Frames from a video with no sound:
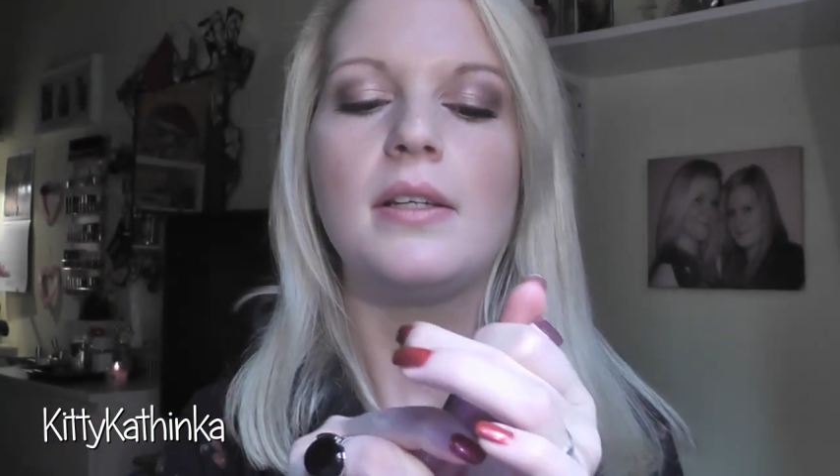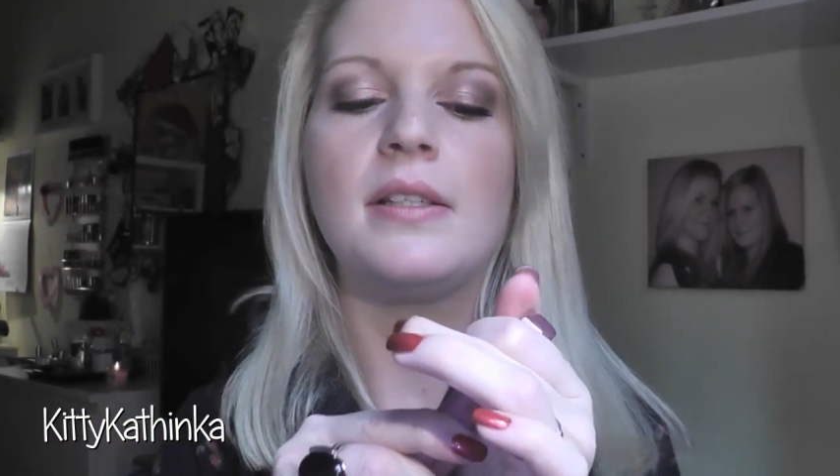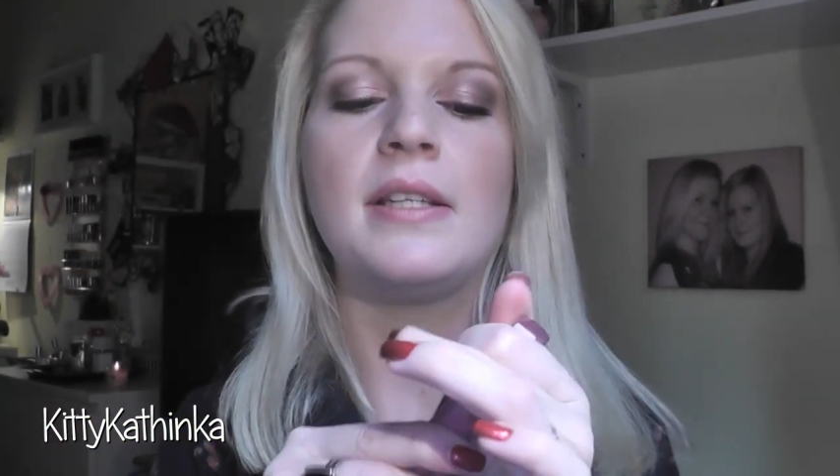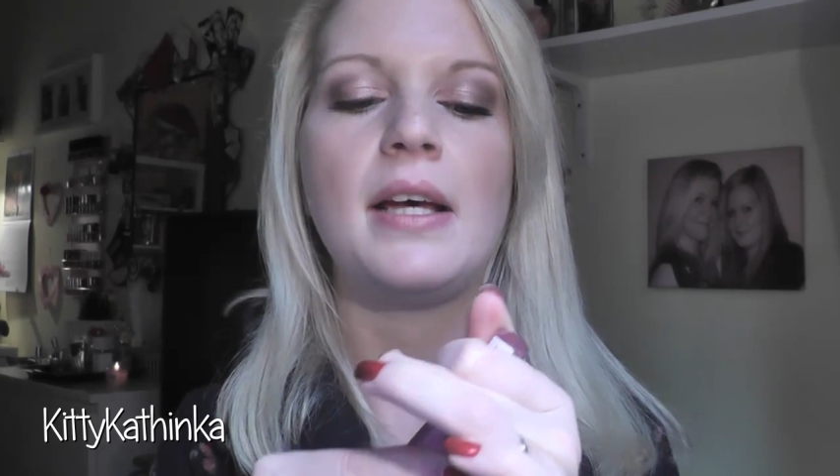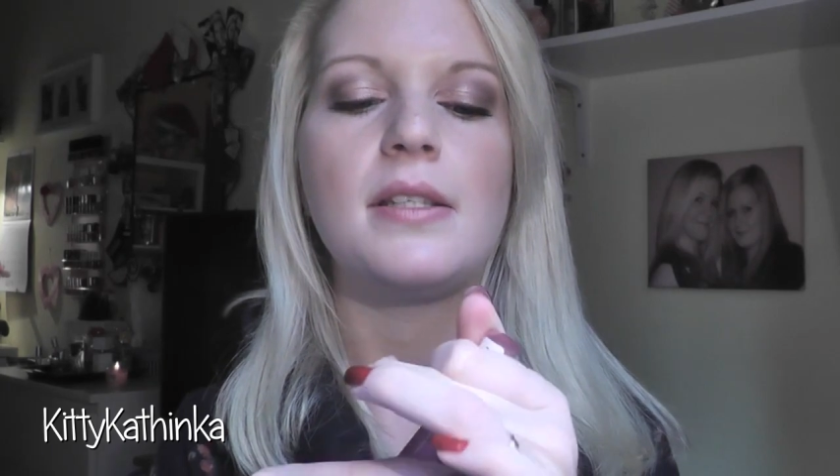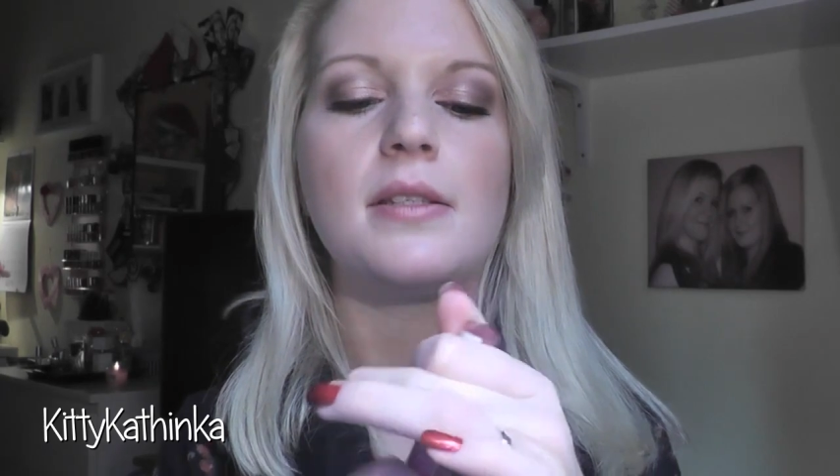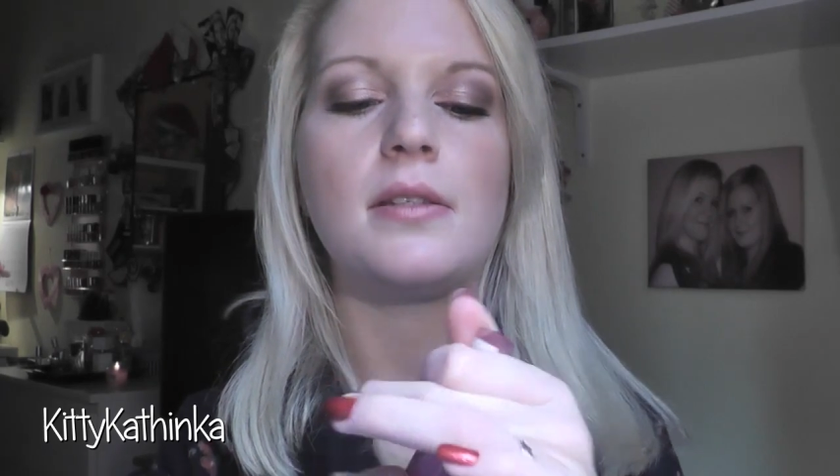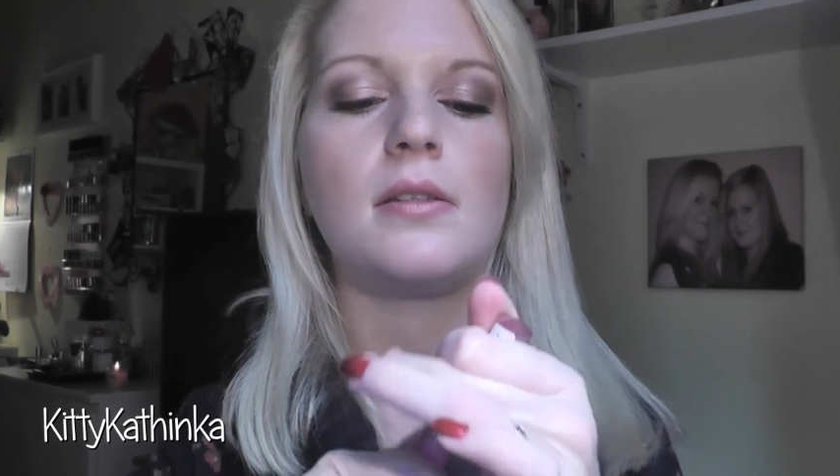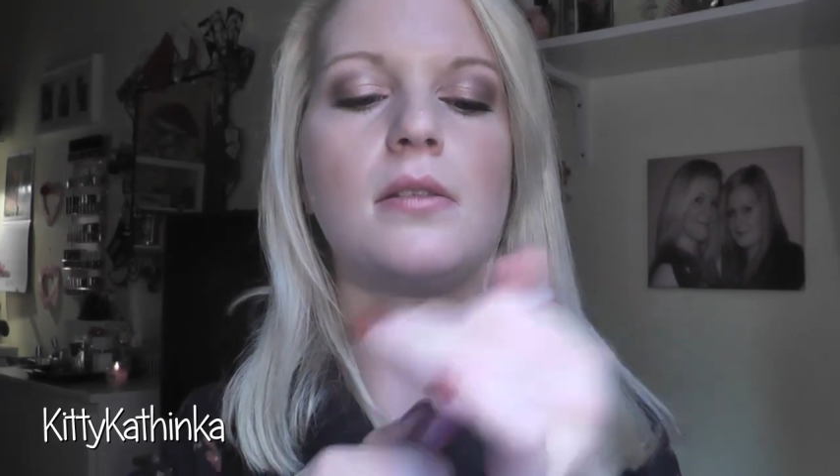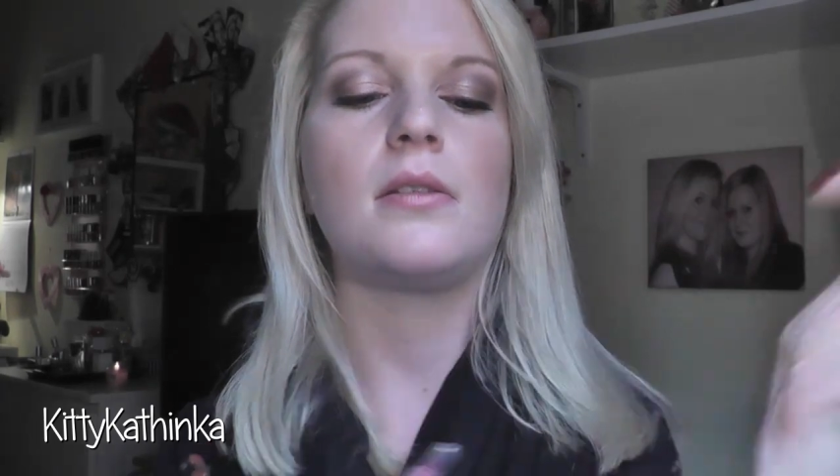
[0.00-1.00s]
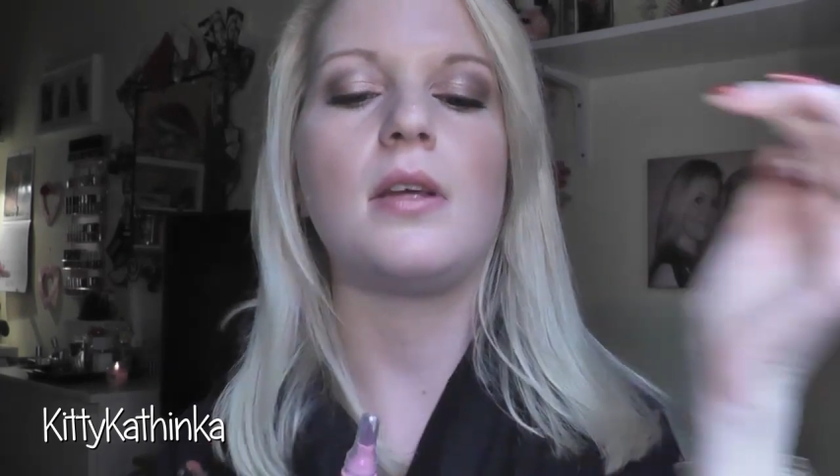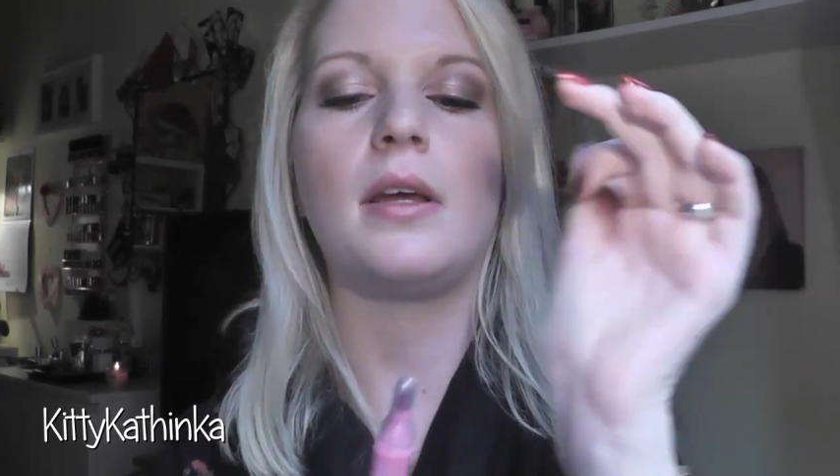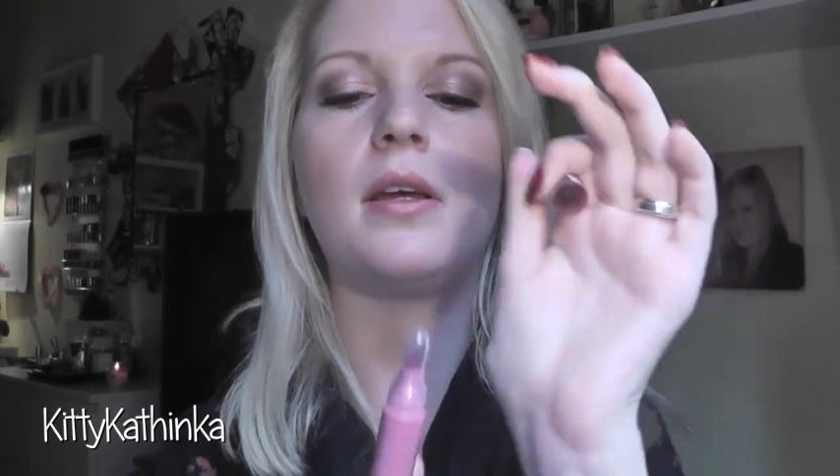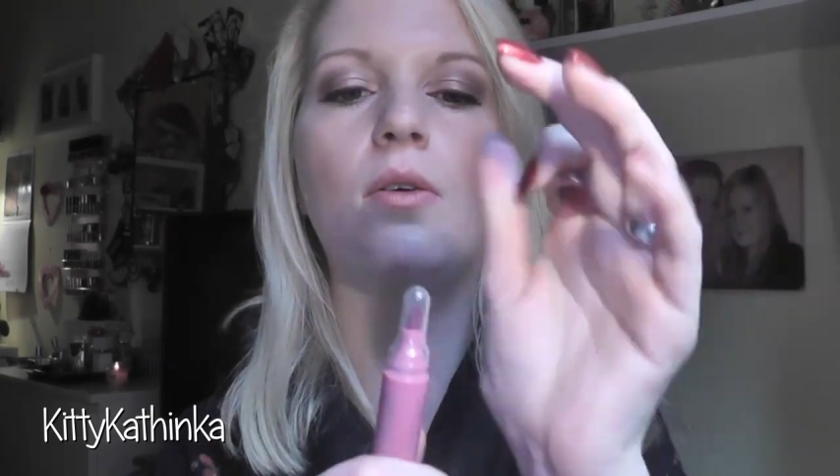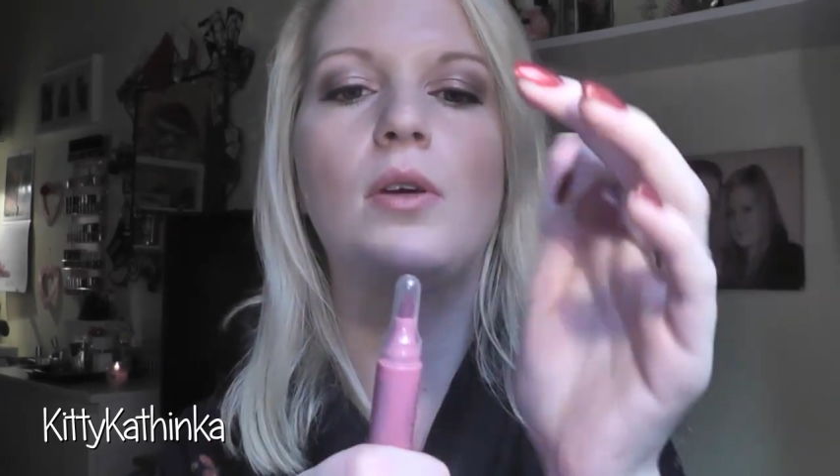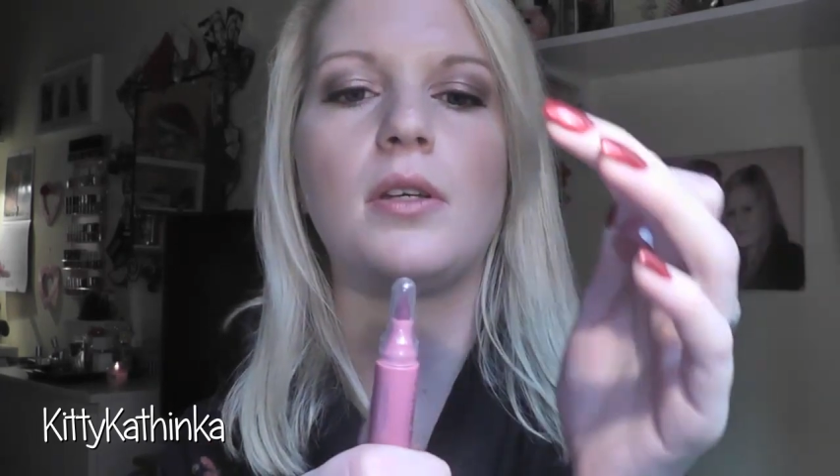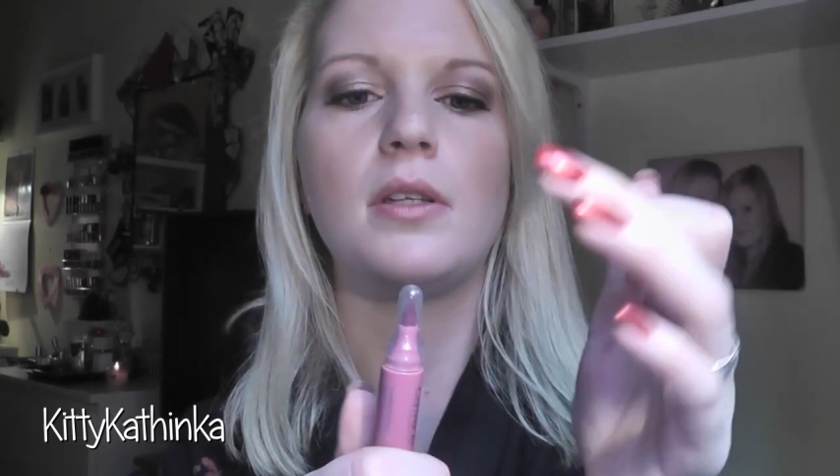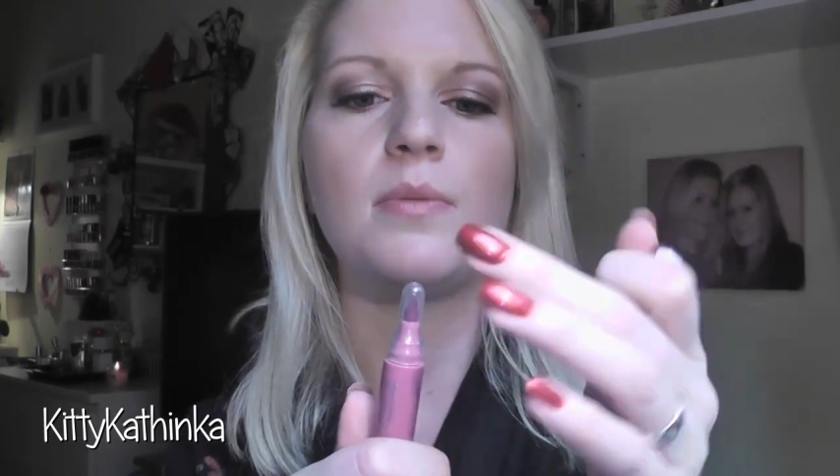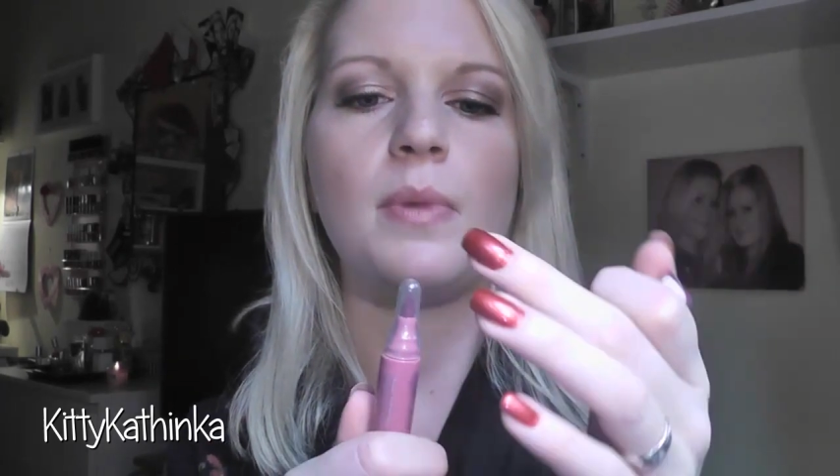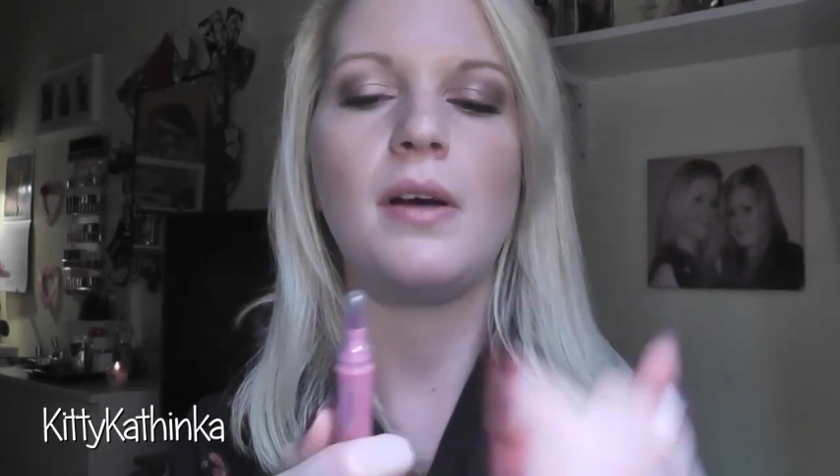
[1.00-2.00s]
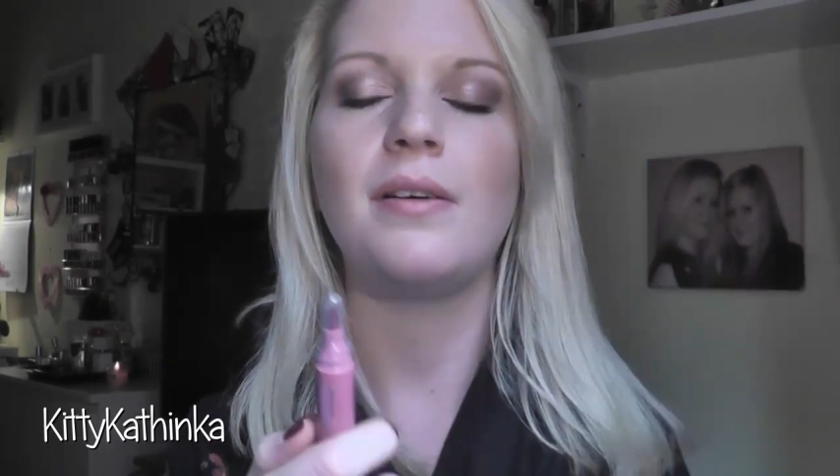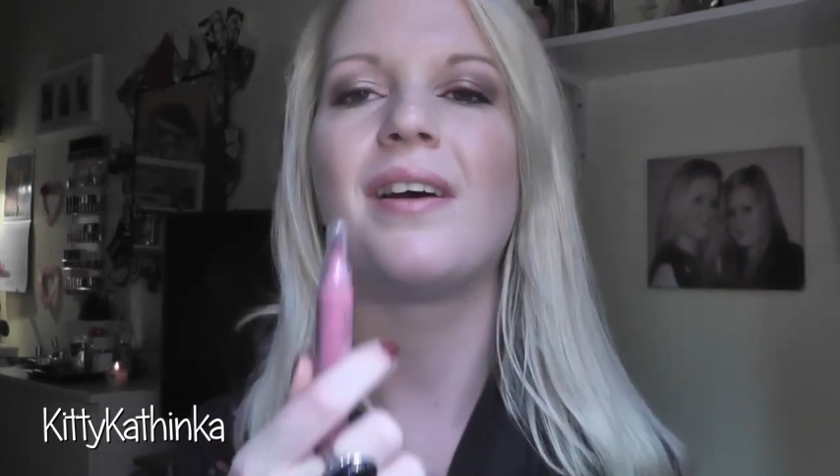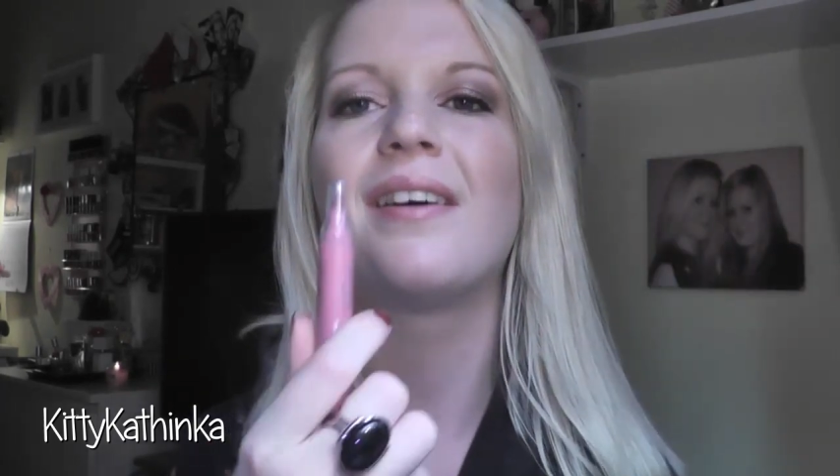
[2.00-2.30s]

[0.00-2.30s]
Das zeige ich euch jetzt mal.